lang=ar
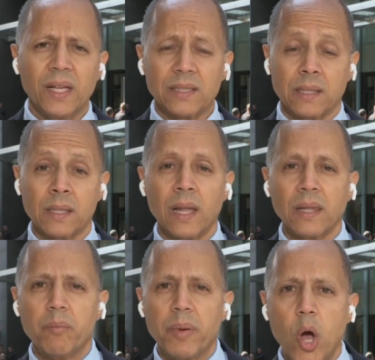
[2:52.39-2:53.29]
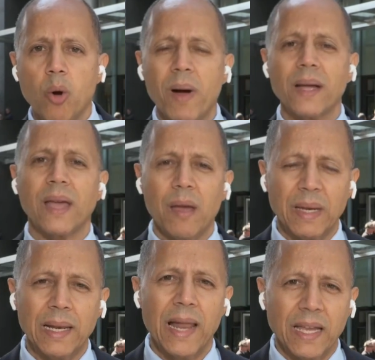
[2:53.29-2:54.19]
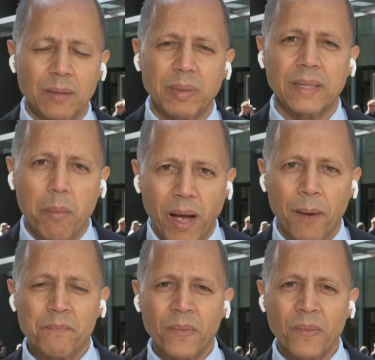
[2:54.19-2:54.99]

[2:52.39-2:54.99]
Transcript: ستتطلب يوم كامل لكن بالطبع